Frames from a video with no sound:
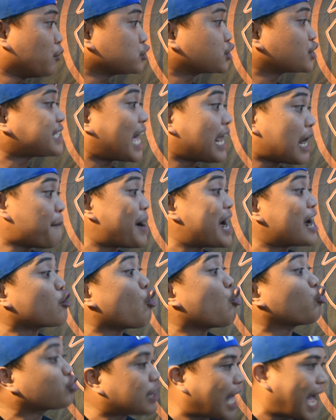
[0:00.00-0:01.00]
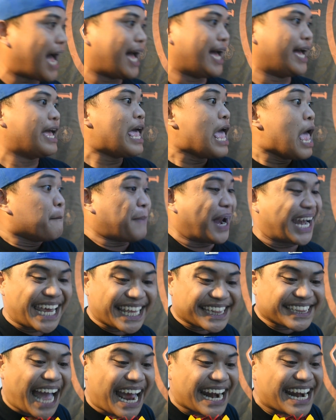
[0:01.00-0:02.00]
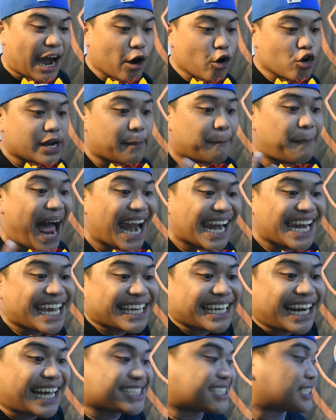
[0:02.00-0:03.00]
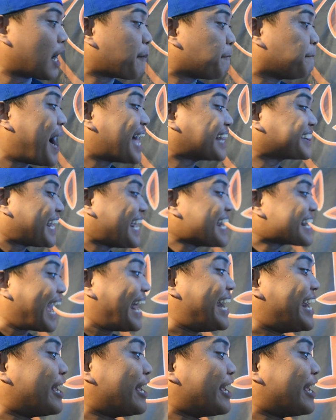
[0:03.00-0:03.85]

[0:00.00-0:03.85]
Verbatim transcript: musta naman kuta. Balita na ko, ni balik ra kasra batil kay